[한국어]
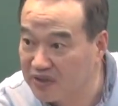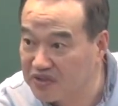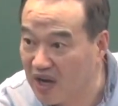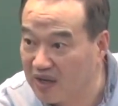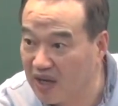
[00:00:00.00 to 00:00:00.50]

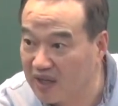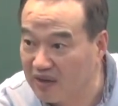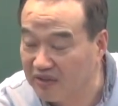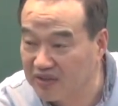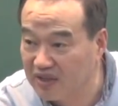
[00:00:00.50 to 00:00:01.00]
그래서 아까
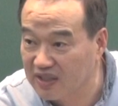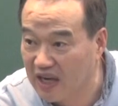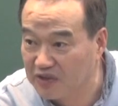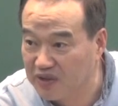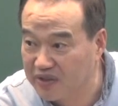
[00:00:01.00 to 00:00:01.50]
경력을
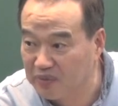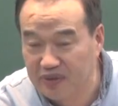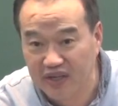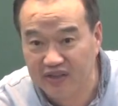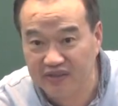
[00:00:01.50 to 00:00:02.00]
강조하다
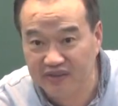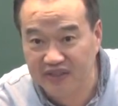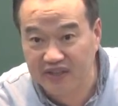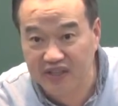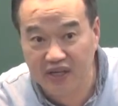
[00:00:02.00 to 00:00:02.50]
보니까 이런
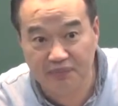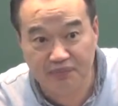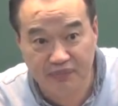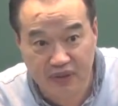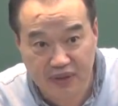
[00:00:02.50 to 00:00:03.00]
현상들이
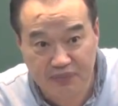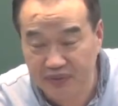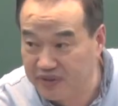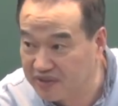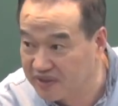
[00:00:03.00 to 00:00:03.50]

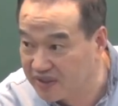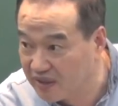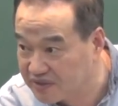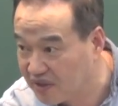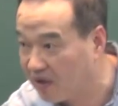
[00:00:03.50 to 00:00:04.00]
빚어지는
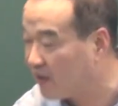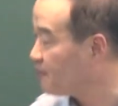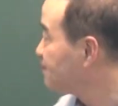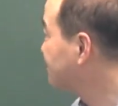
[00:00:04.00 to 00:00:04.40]
거죠.